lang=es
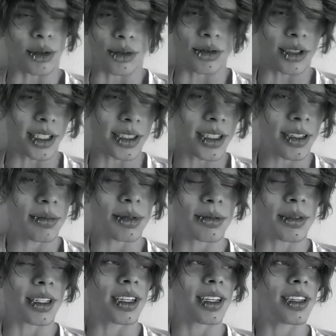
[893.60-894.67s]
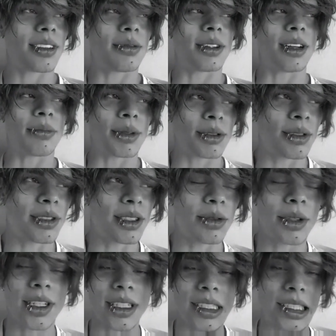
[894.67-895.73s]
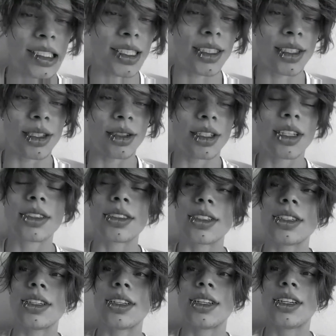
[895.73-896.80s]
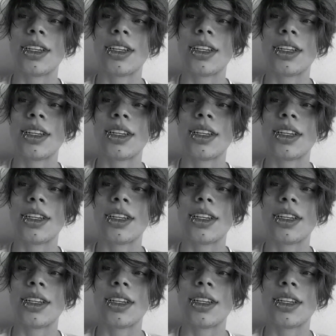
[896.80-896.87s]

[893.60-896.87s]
Porque ustedes saben, pues me, la paso haciendo ejercicio y así.